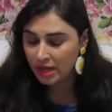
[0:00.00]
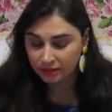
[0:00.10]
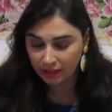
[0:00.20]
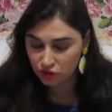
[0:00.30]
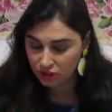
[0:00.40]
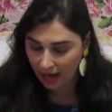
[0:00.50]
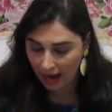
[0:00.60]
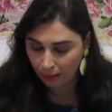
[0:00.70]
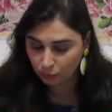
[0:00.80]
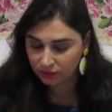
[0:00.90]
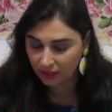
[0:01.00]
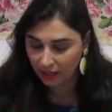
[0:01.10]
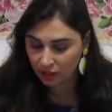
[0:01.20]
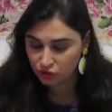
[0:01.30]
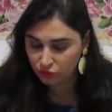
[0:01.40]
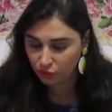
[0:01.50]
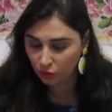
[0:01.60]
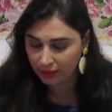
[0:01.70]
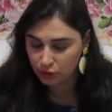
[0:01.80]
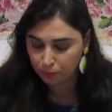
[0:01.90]
Tem a de Quiabo, tem a de
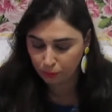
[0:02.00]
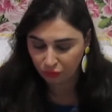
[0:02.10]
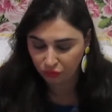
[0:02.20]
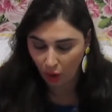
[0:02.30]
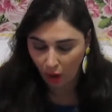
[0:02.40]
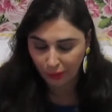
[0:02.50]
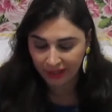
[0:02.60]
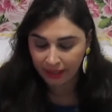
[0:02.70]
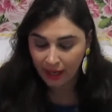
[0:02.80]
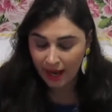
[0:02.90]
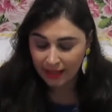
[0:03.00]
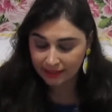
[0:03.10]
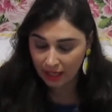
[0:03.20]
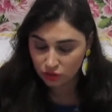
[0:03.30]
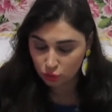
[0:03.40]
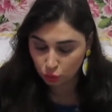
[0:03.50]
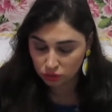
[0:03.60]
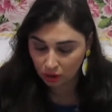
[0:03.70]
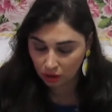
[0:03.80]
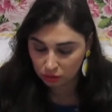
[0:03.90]
Violet Flower. Tem a de
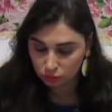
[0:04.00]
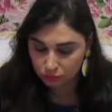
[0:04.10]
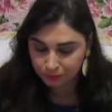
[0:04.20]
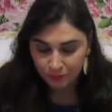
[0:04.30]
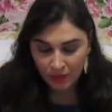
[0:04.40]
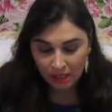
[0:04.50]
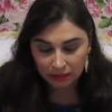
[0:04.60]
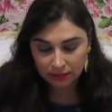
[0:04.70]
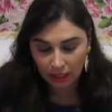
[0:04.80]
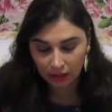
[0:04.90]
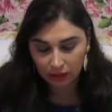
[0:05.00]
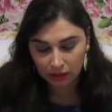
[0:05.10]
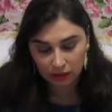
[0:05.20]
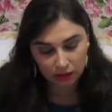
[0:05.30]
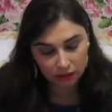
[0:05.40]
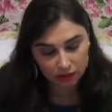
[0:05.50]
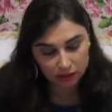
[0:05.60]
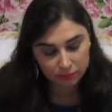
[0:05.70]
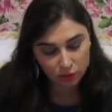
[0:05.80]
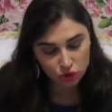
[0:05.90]
Tutano.
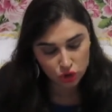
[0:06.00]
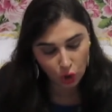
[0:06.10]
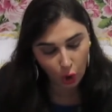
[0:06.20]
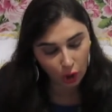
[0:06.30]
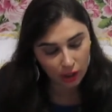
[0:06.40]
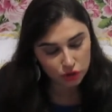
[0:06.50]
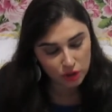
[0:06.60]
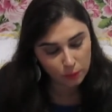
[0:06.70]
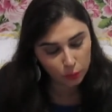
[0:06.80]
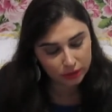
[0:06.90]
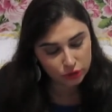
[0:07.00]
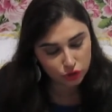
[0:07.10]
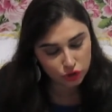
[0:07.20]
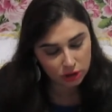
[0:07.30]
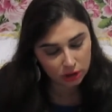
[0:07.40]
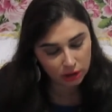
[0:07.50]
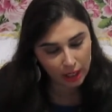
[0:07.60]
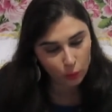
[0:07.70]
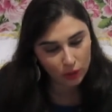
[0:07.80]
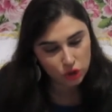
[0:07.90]
Tem mandioca, jaborandi,
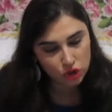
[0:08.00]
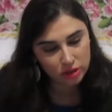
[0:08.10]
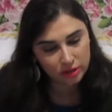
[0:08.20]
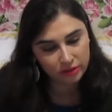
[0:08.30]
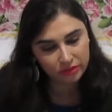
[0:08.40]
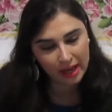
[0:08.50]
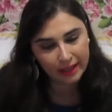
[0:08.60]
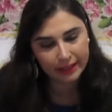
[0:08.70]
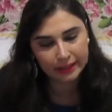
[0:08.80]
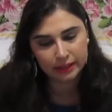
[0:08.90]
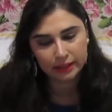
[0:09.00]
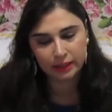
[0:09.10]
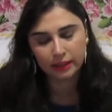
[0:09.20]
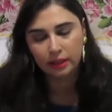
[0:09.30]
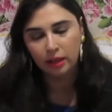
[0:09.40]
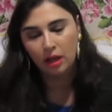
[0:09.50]
equative, alecrim